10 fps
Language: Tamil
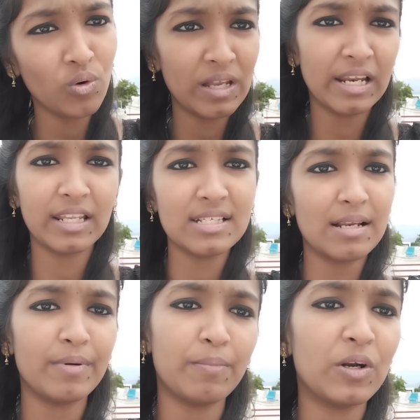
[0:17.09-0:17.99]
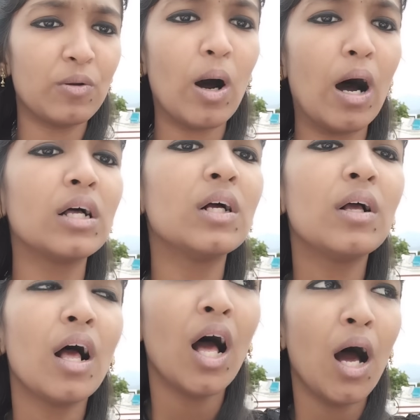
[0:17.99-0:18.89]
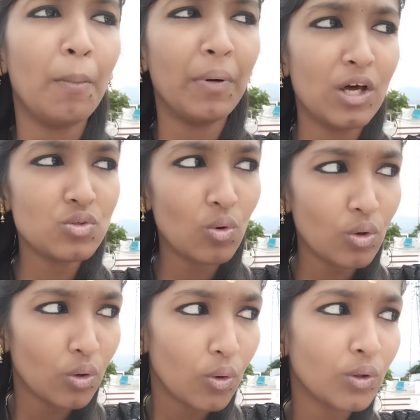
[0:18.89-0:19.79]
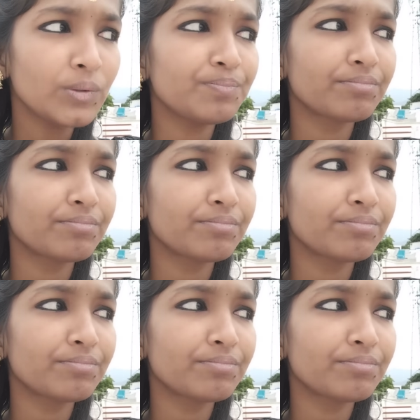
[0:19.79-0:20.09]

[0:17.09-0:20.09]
உங்கள் வீட்டிலேருந்து செலிப்ரேட் பண்ணிட்டு வா அப்படிலாம் சொன்னோம்